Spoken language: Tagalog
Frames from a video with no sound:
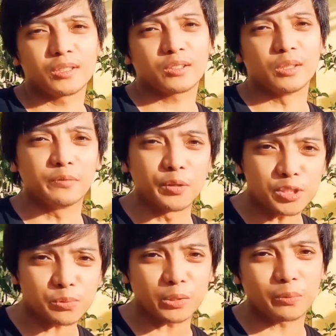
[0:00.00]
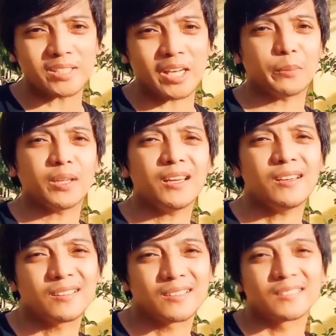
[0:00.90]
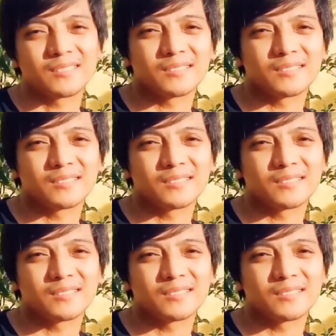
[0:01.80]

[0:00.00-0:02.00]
Or confused with what's happening?